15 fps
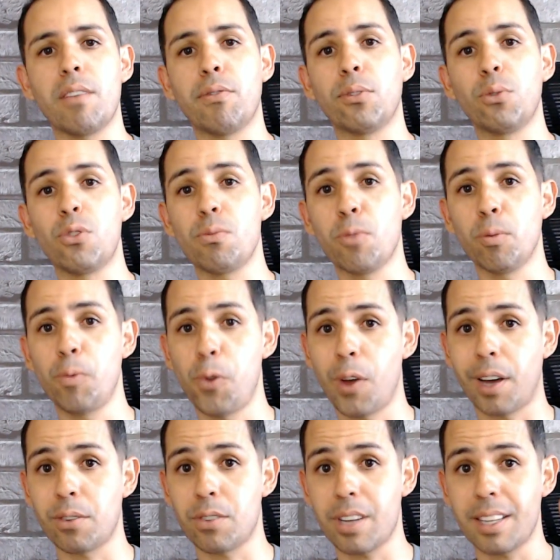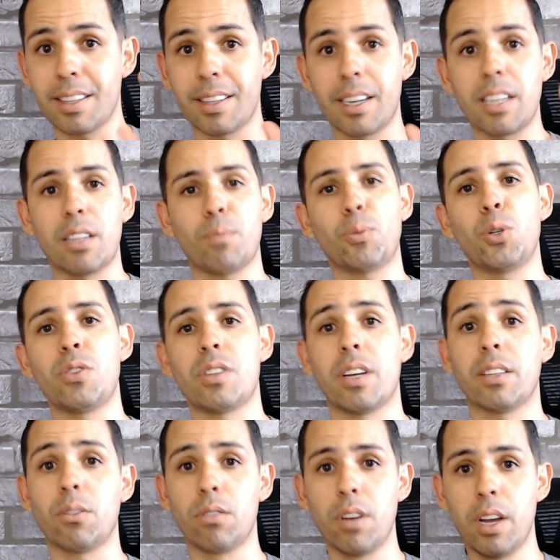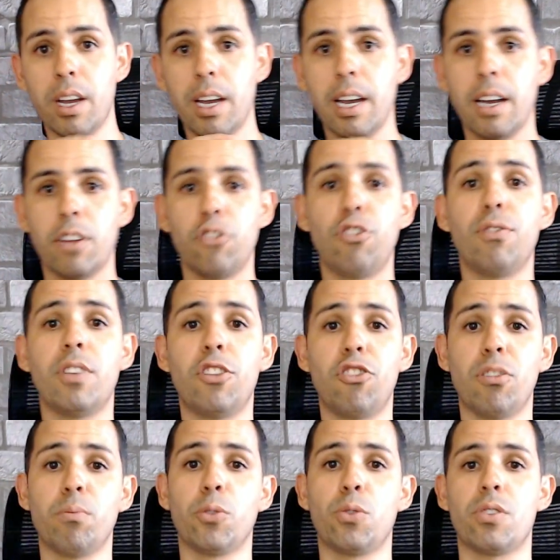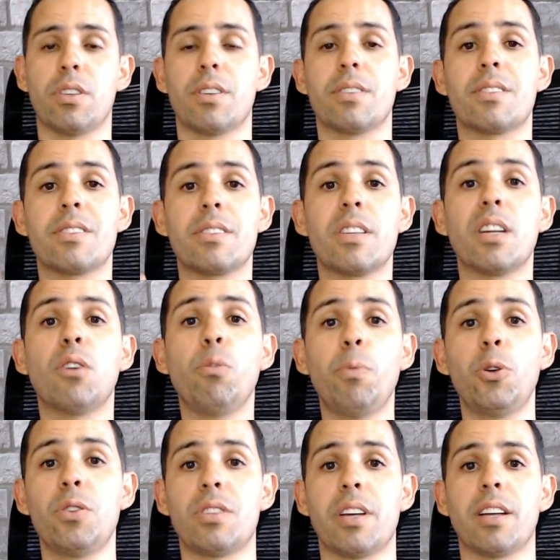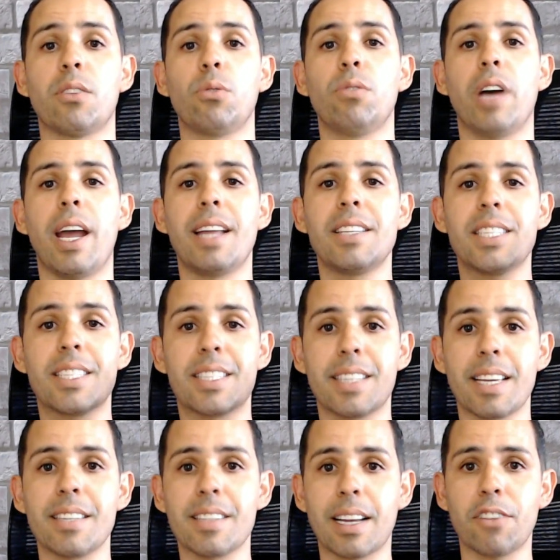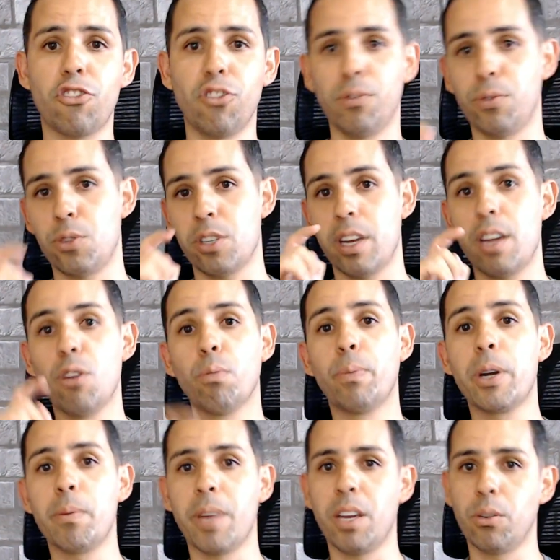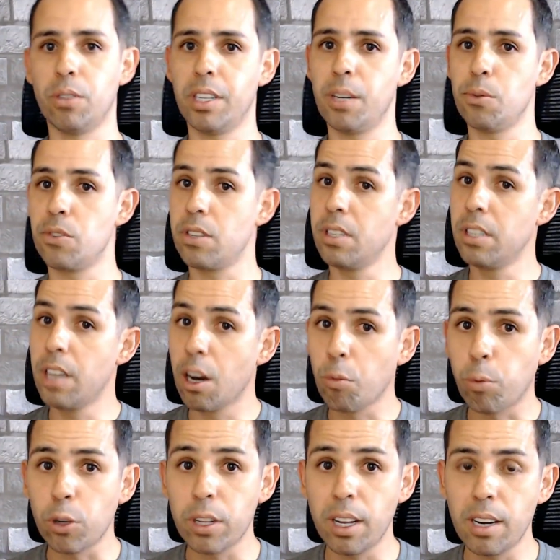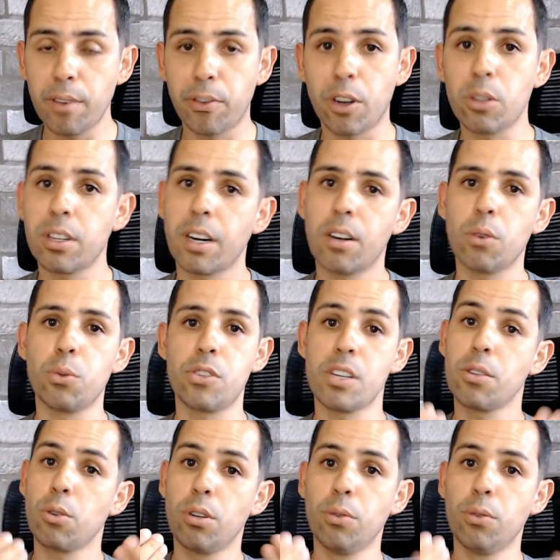fundos imobiliários é 30% dividimos 5% em seis ativos. E o primeiro deles não poderia faltar o setor